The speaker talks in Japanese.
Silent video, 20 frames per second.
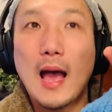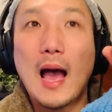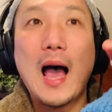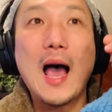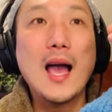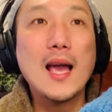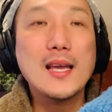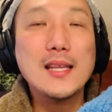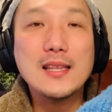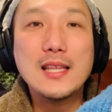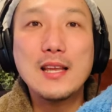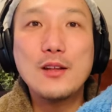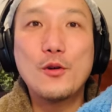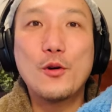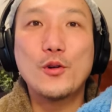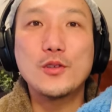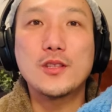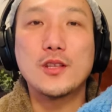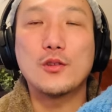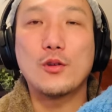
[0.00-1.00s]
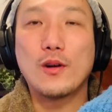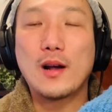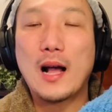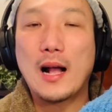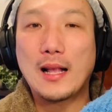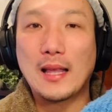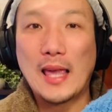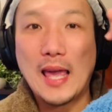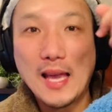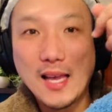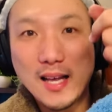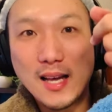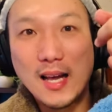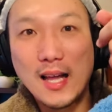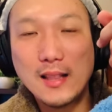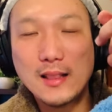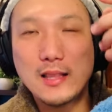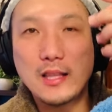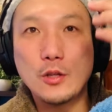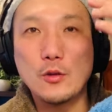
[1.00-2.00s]
相手のこととか結
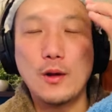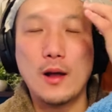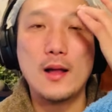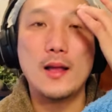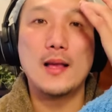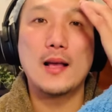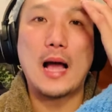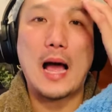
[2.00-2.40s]
果っていうのは